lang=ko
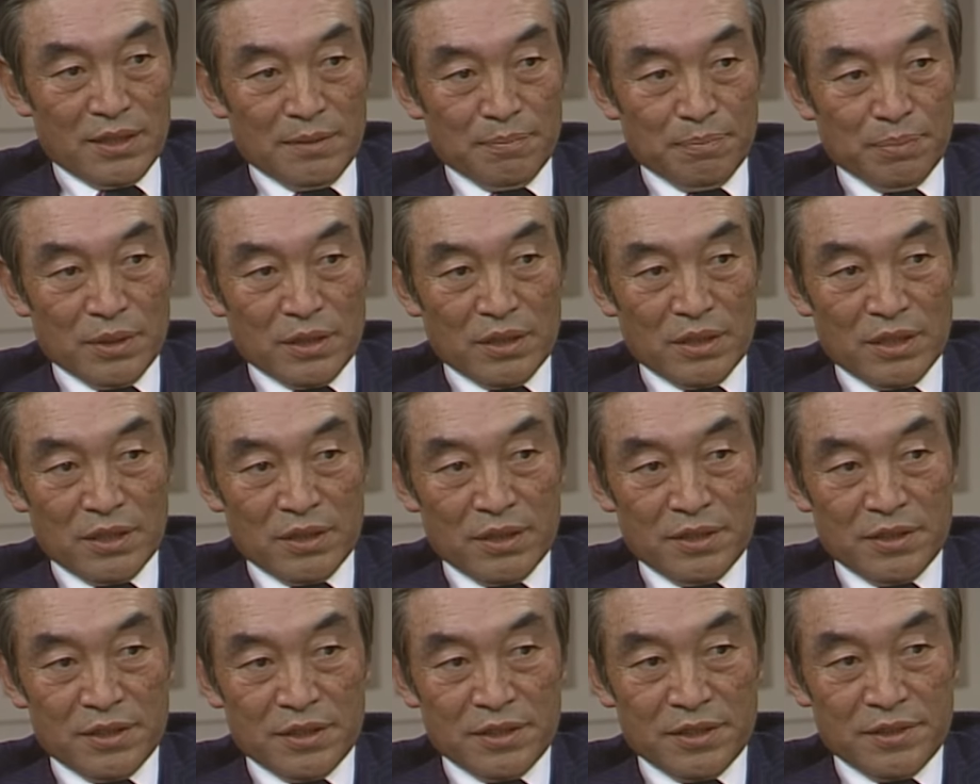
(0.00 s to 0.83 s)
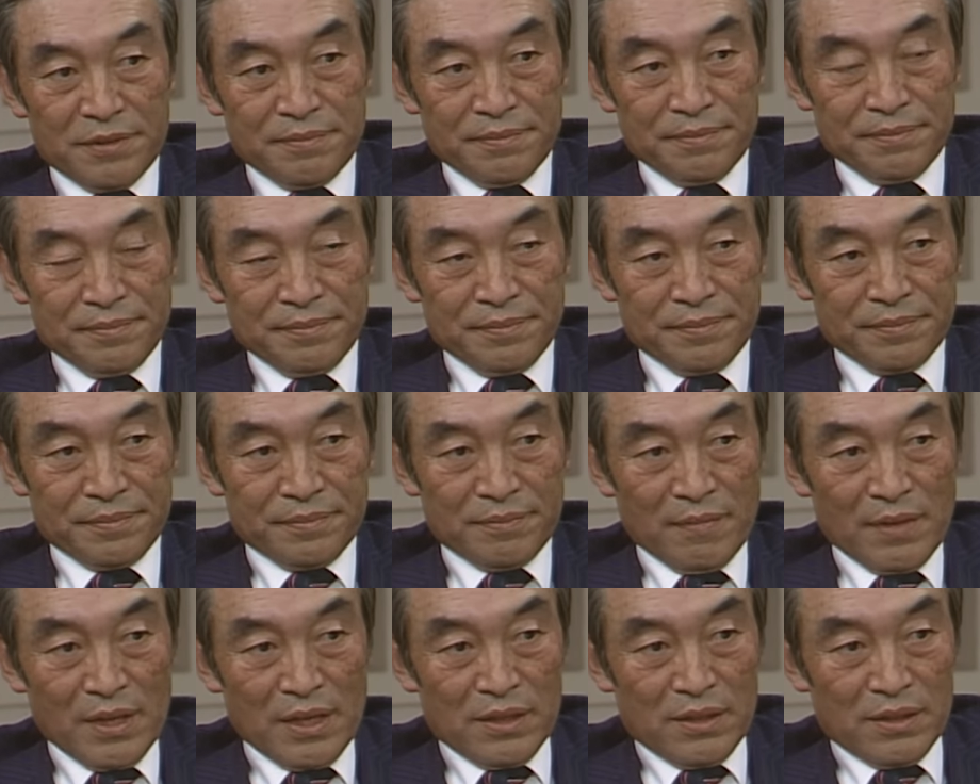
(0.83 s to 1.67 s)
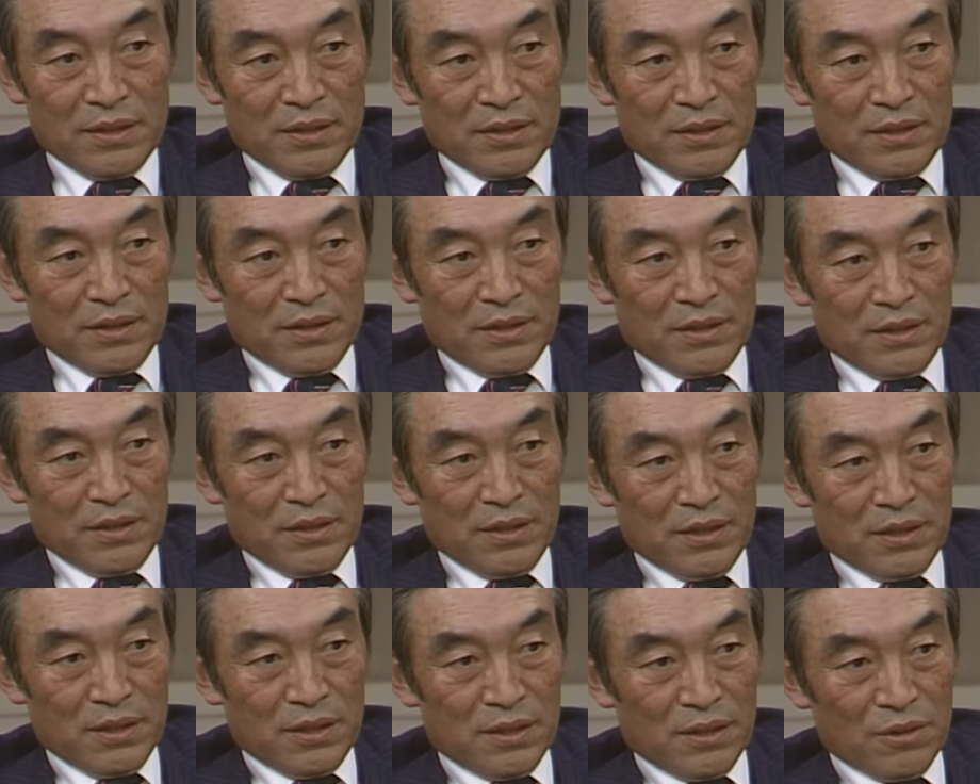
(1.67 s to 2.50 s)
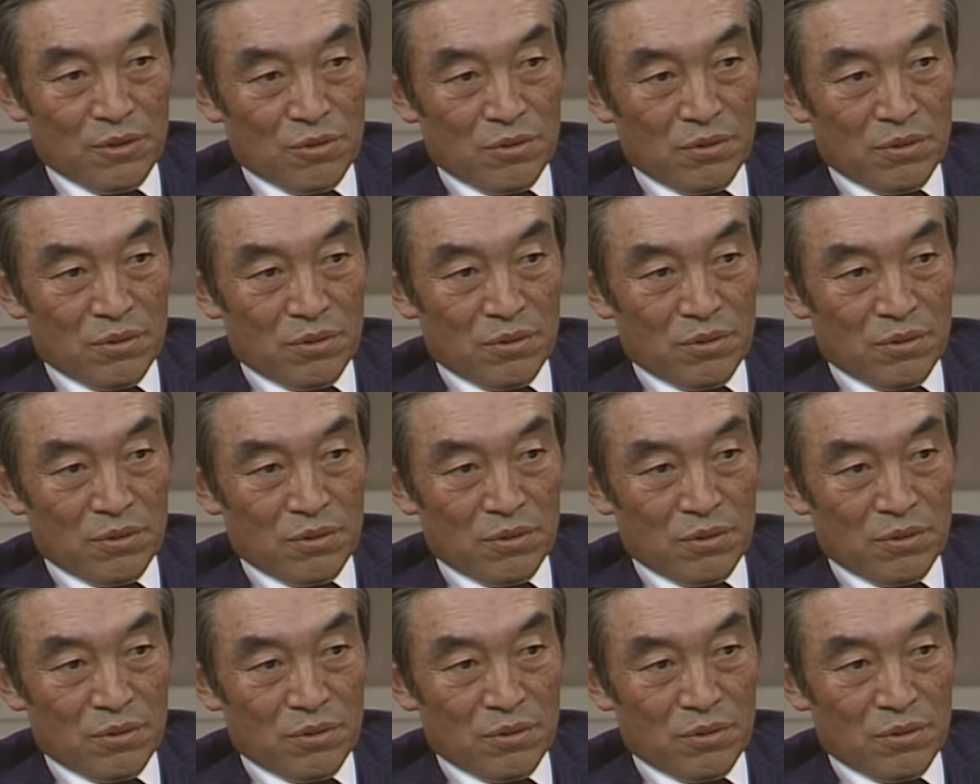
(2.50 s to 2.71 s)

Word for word: 깊었다는 것은 이게